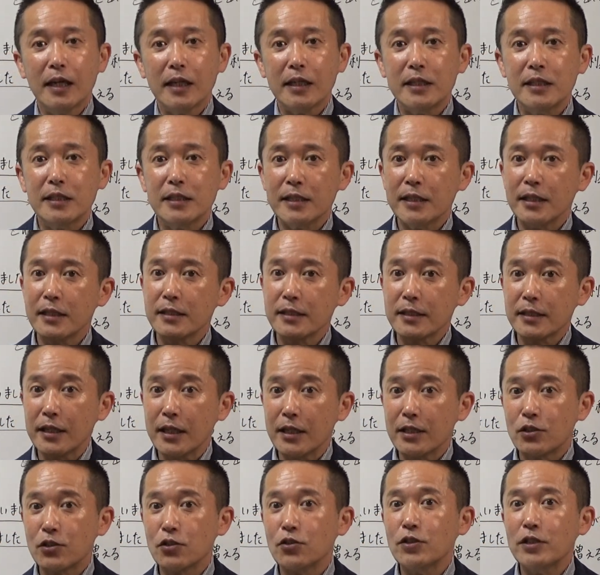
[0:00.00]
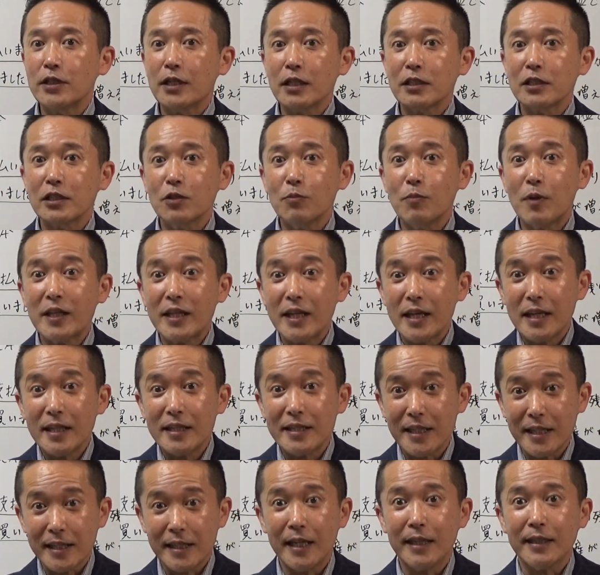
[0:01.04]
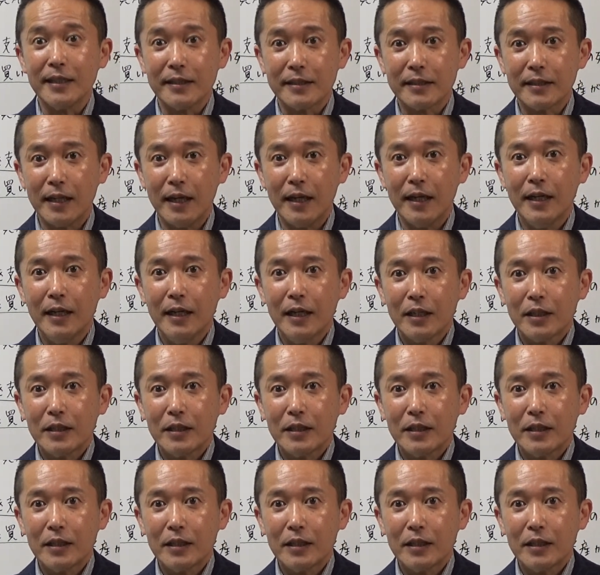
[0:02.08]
1月から12月のまでじゃないですか。